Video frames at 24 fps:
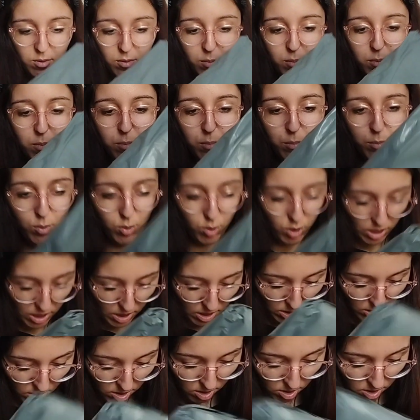Bu ne?
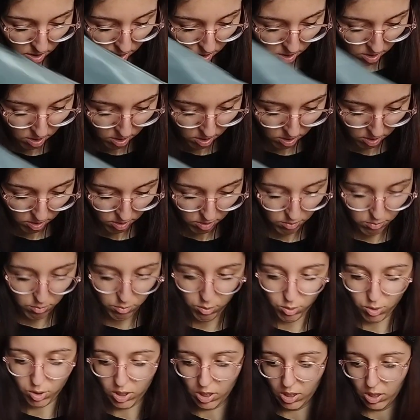
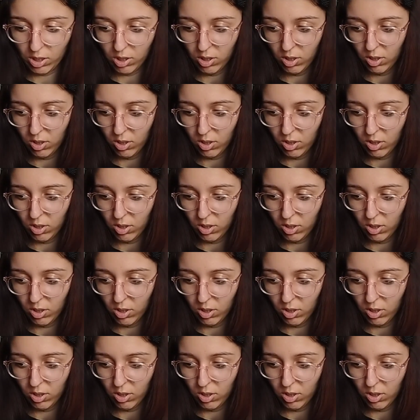Bu ne?